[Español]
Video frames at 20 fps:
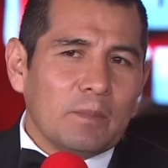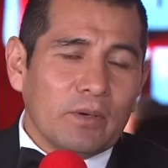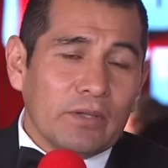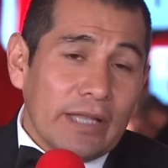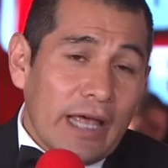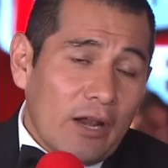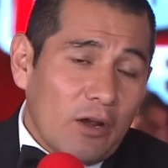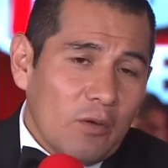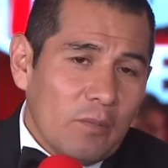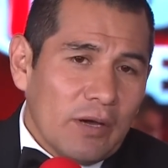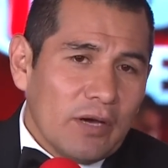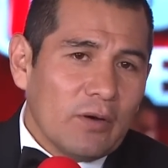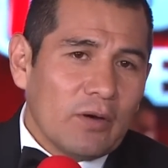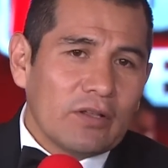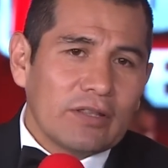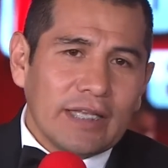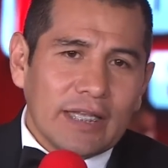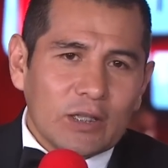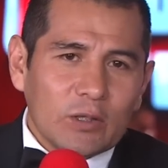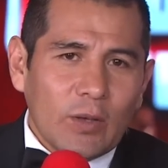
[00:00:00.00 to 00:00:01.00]
poner lo
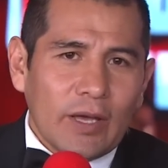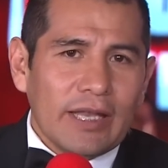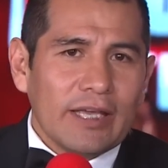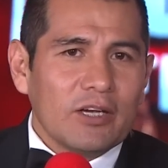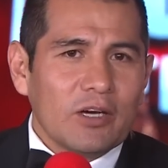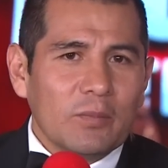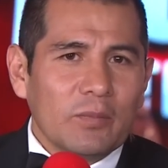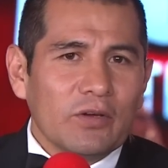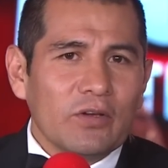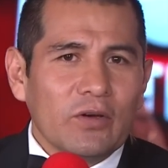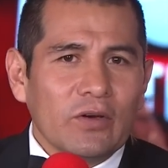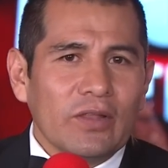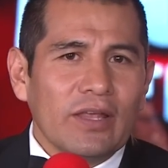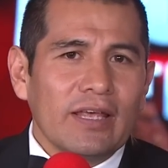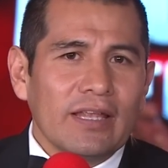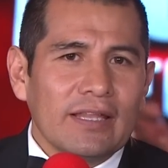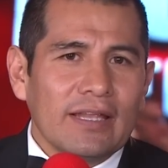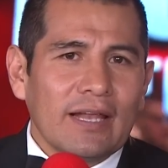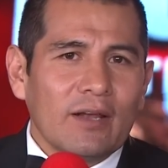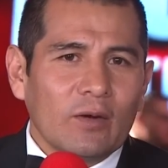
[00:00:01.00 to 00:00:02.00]
mejor, tanto Eric como yo,
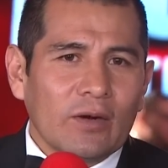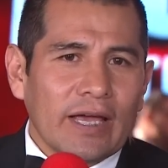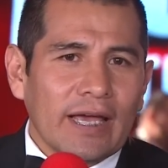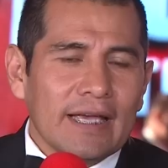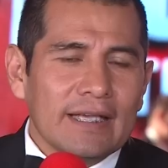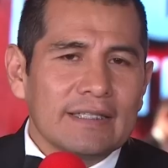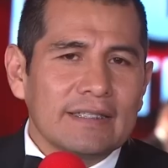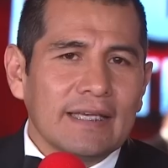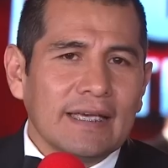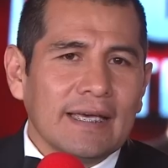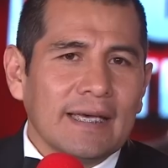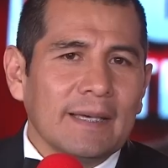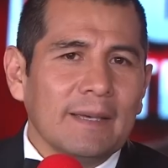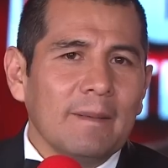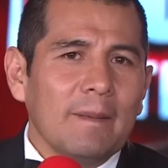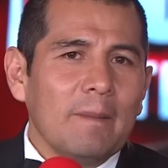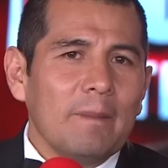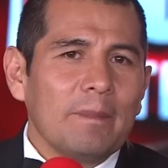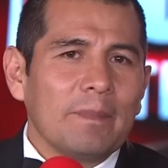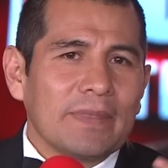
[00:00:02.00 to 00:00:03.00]
de, lo que es
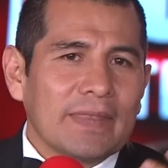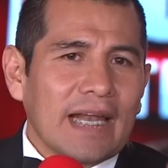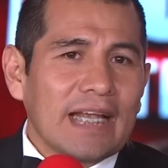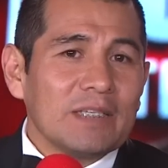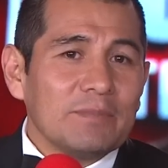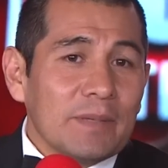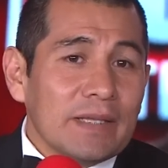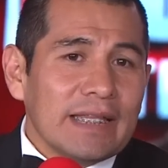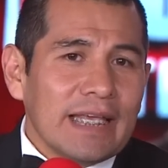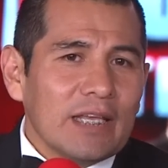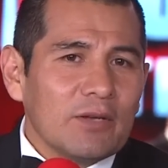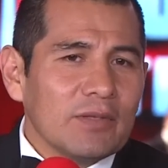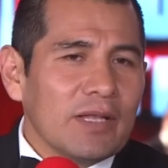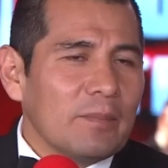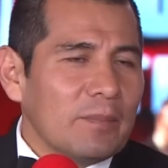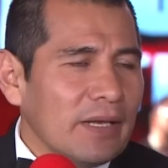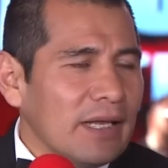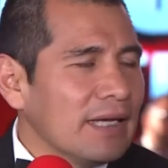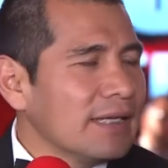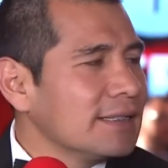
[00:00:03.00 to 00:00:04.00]
transmitir
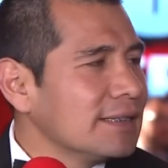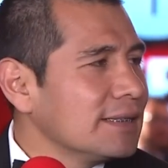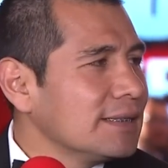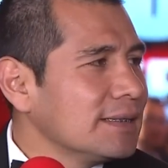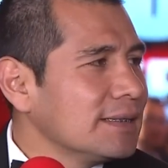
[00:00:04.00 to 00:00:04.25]
una pelea.